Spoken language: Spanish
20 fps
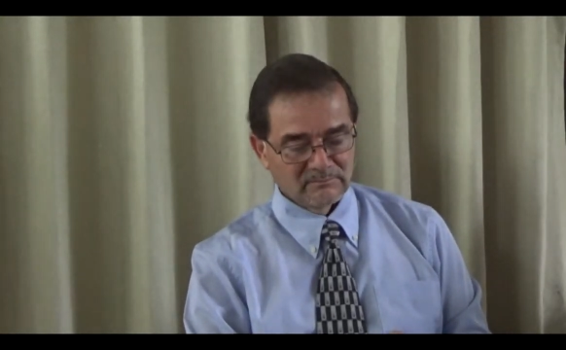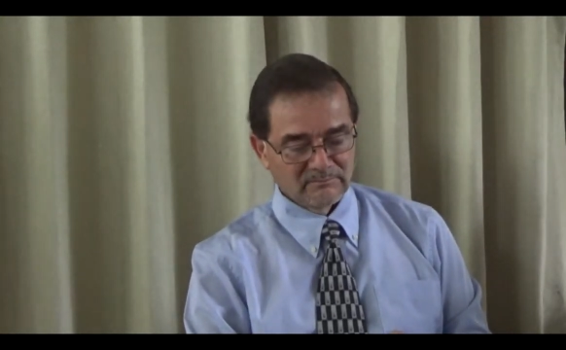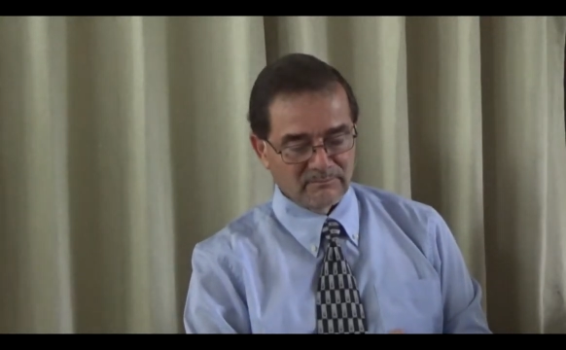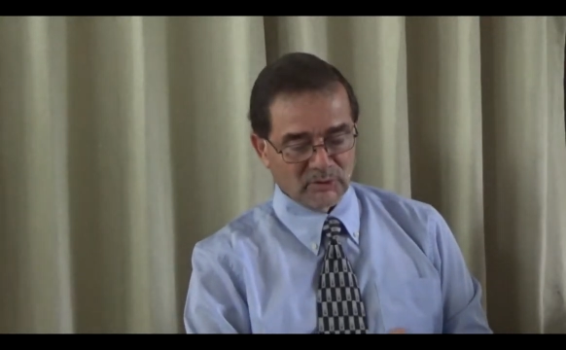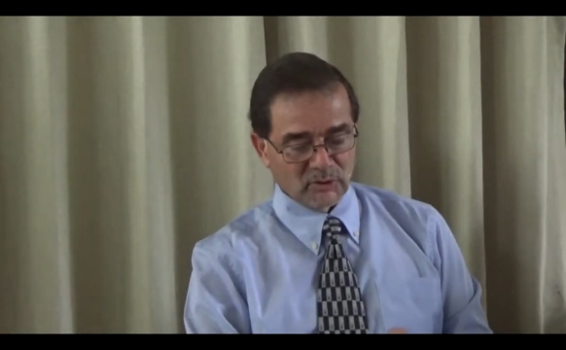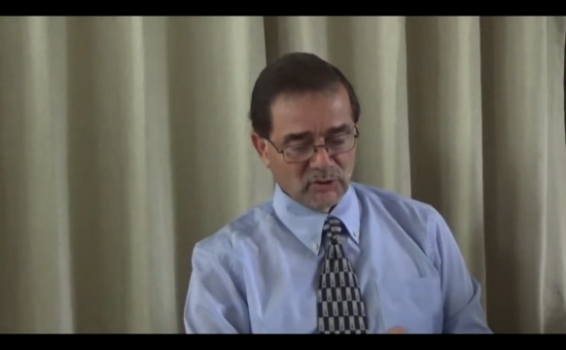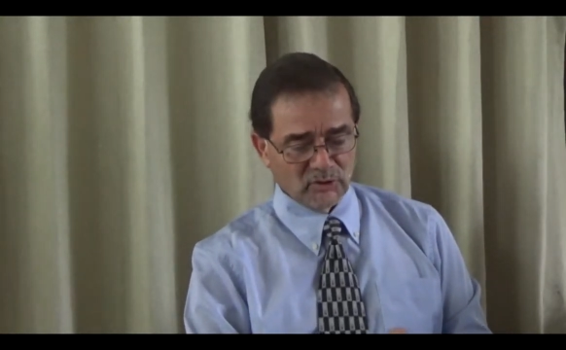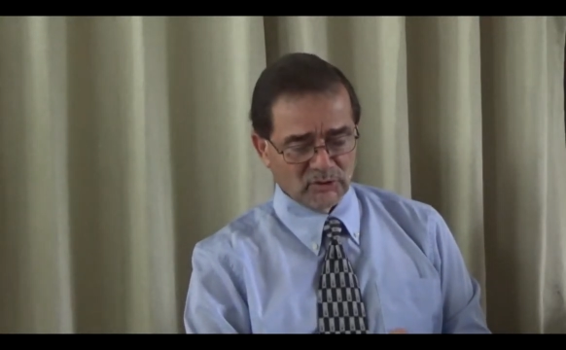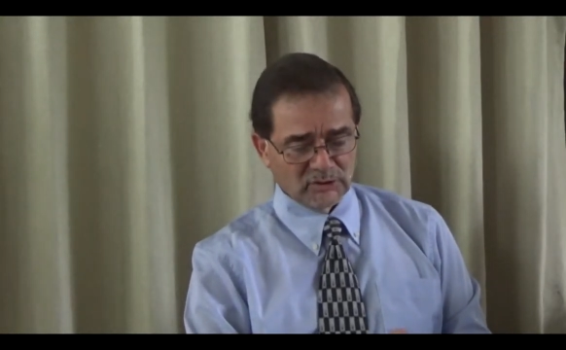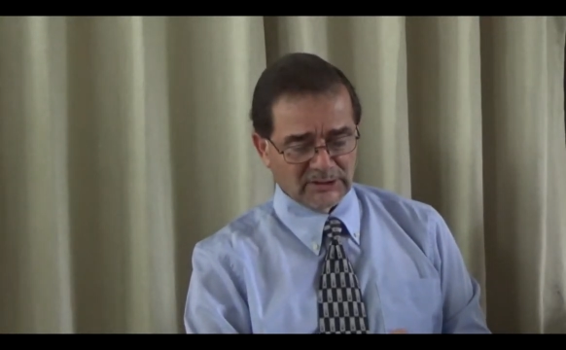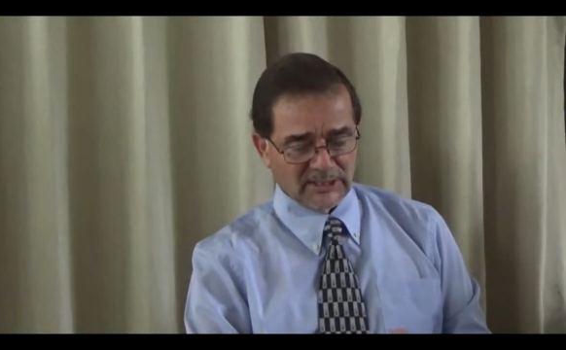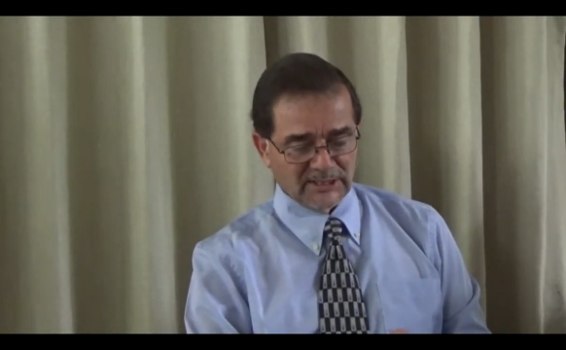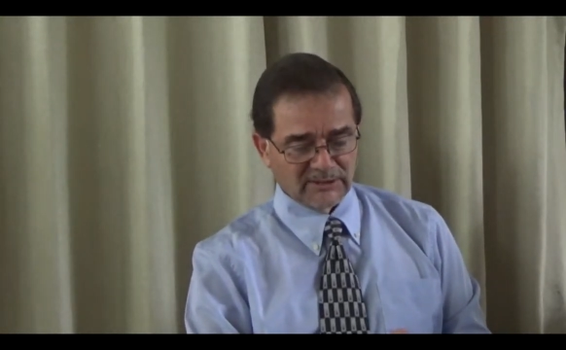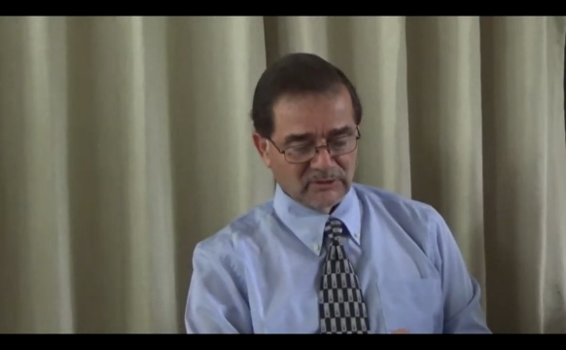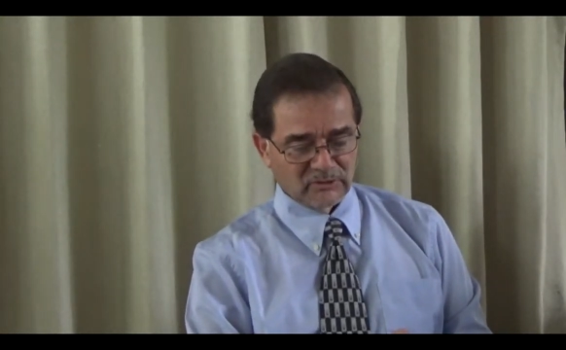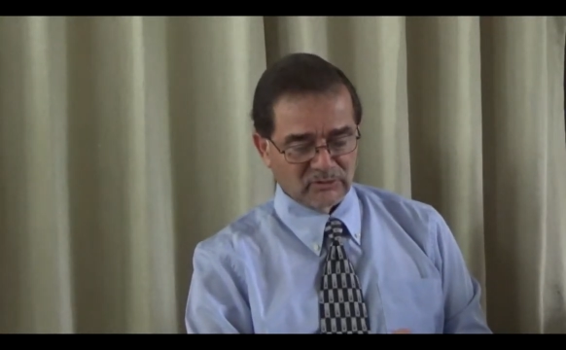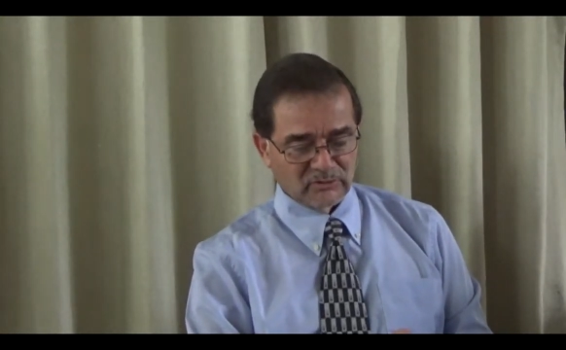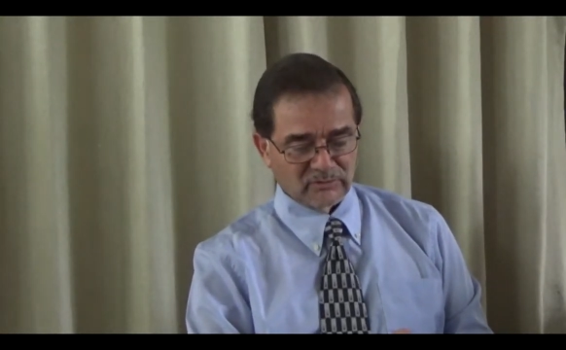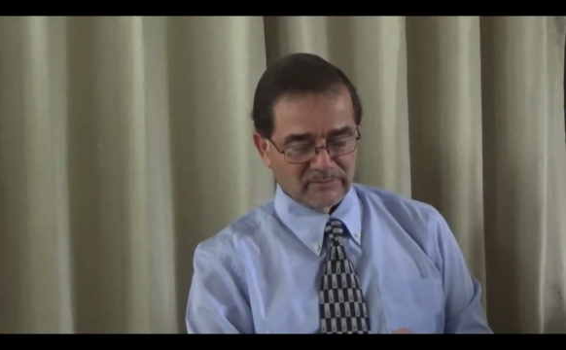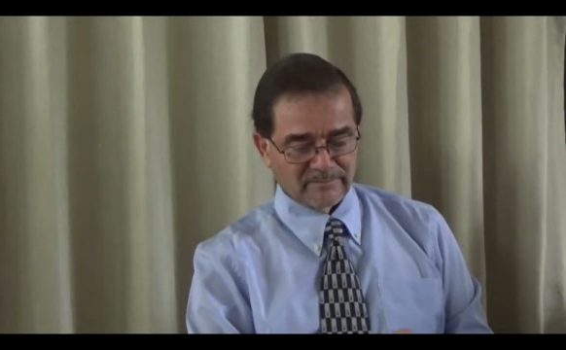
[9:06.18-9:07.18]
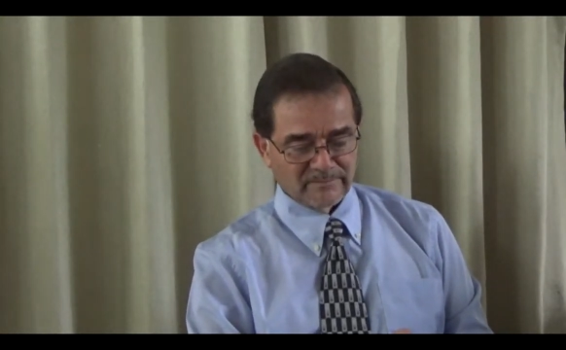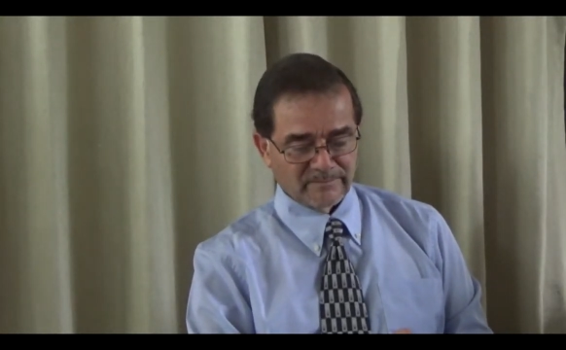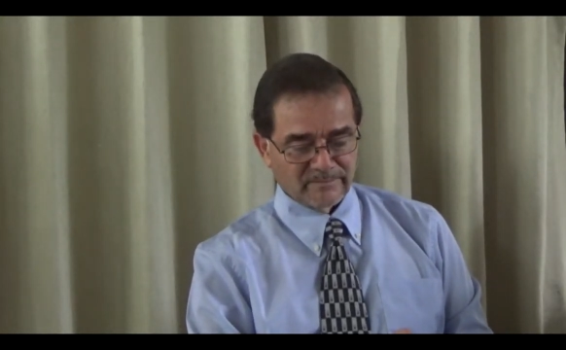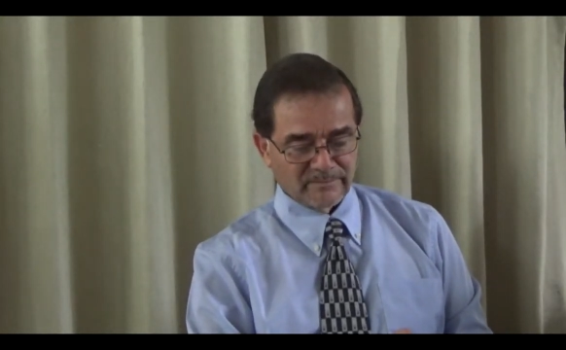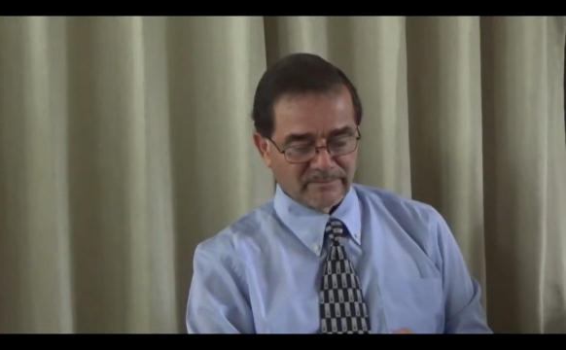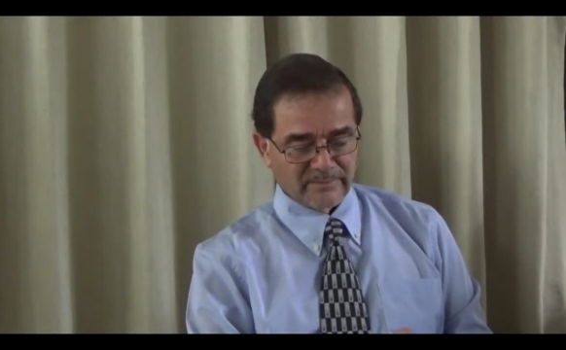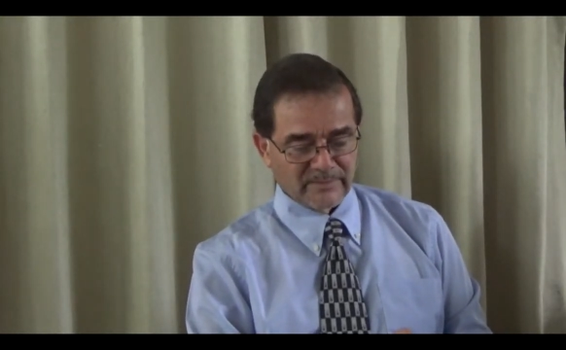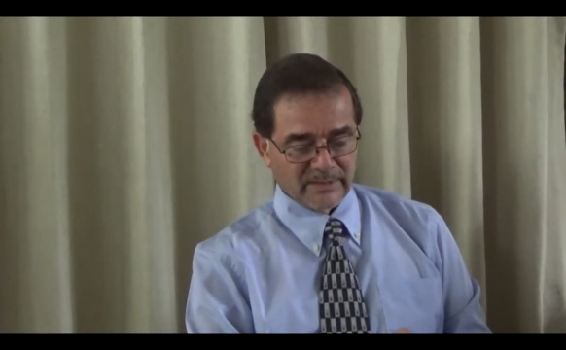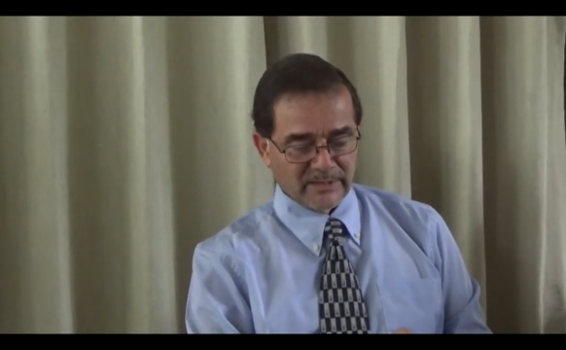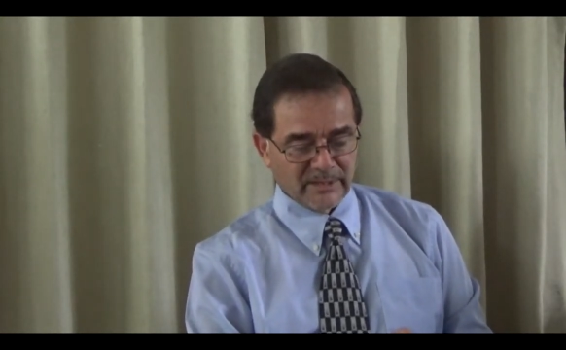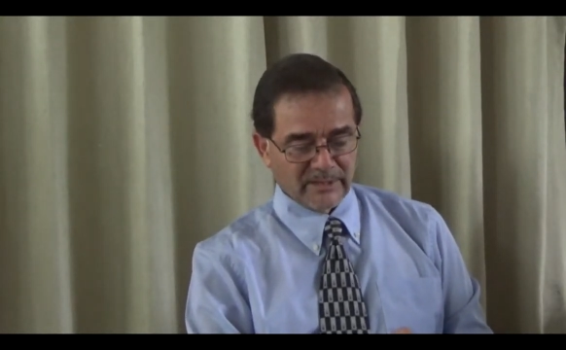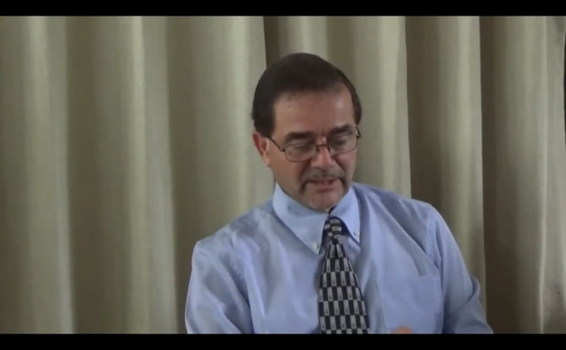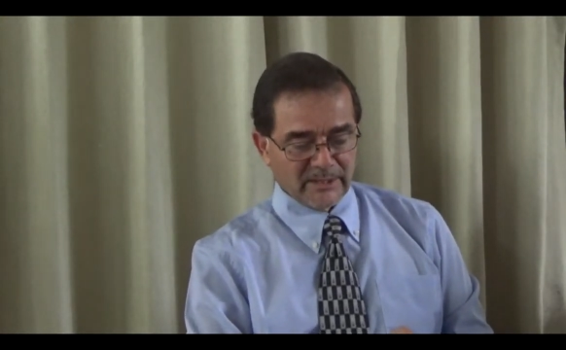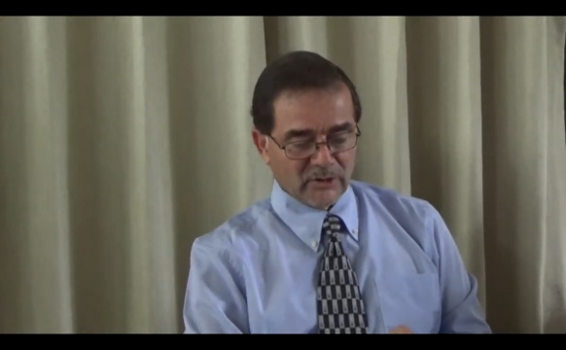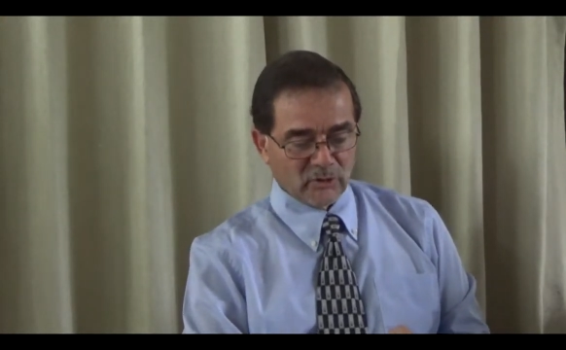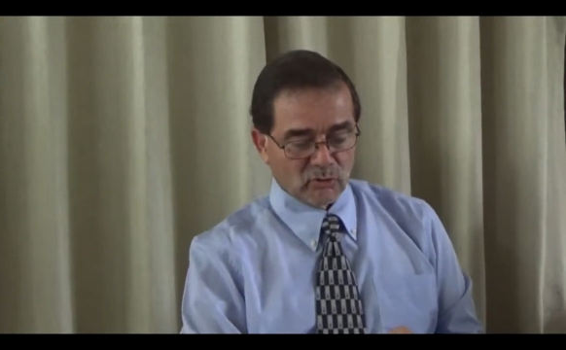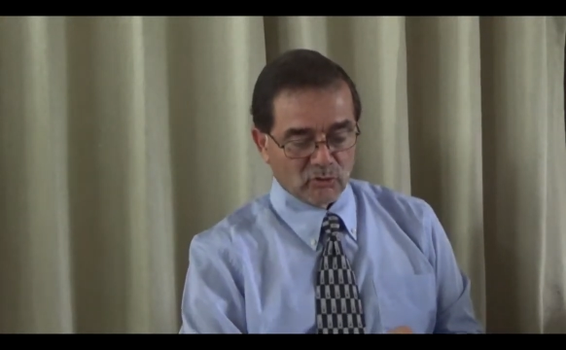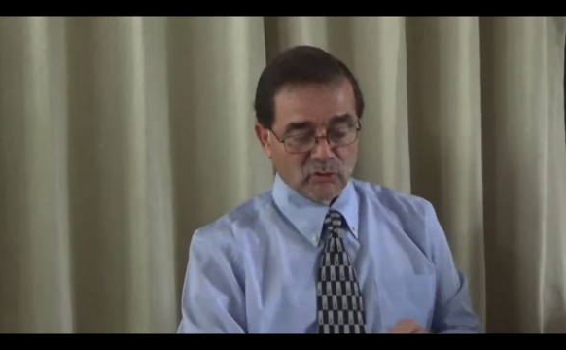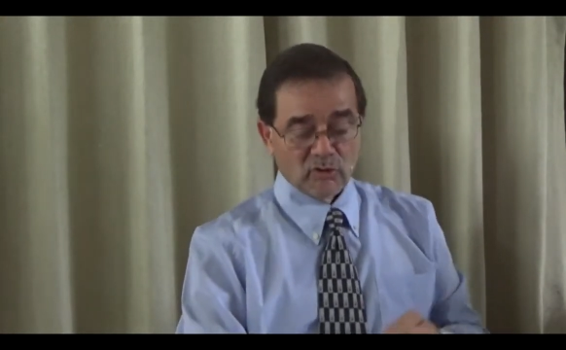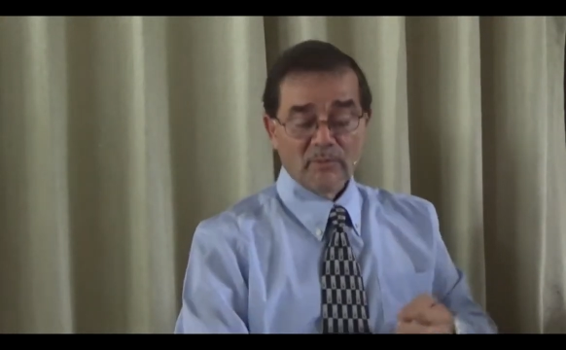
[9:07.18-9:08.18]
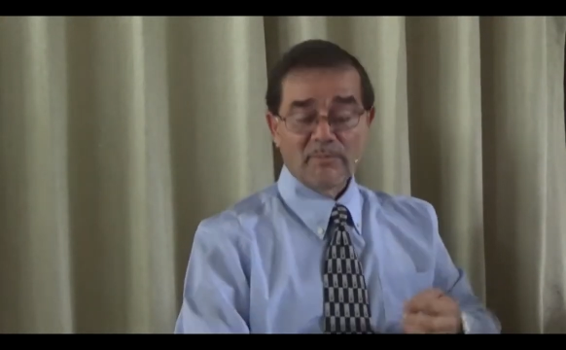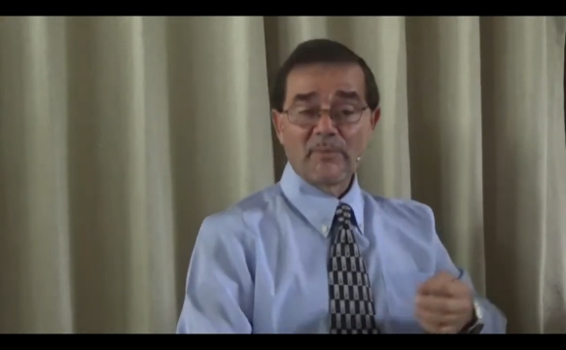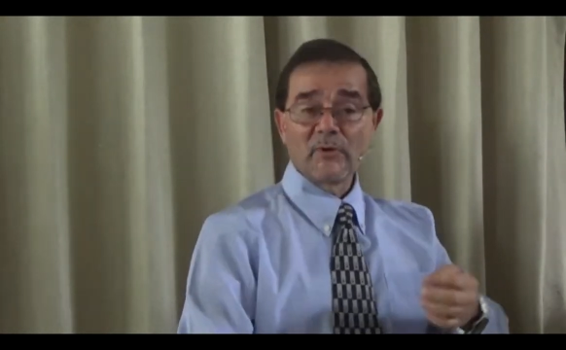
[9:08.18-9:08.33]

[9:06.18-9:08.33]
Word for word: Por lo tanto, uno